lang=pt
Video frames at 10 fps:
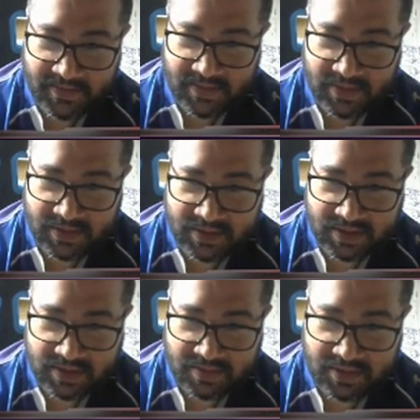
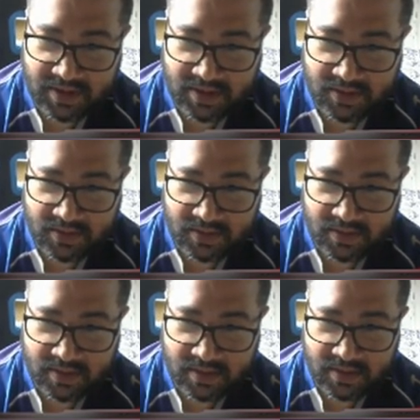Nossa, meu.
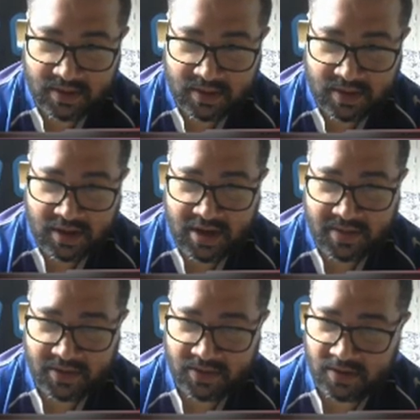Ah,
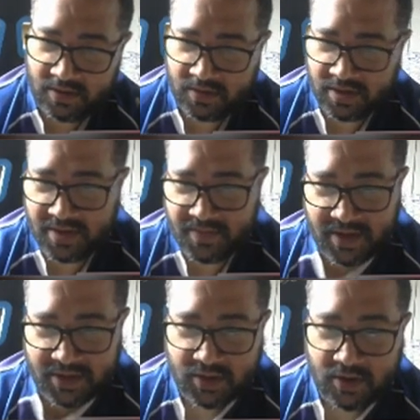mano, olha o naipe
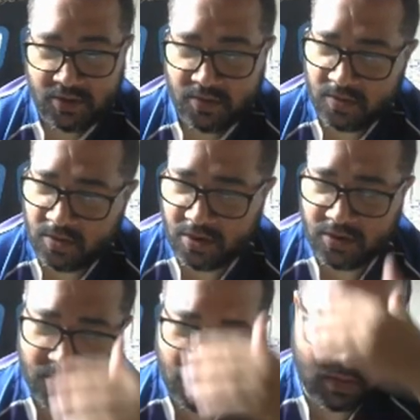da. Olha o.
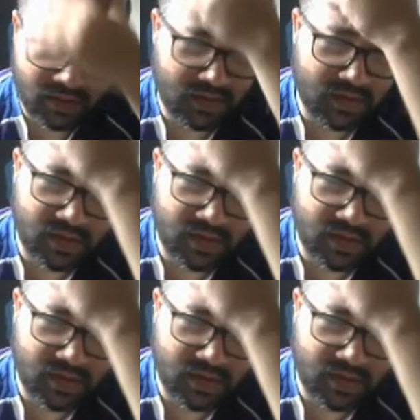Olha o.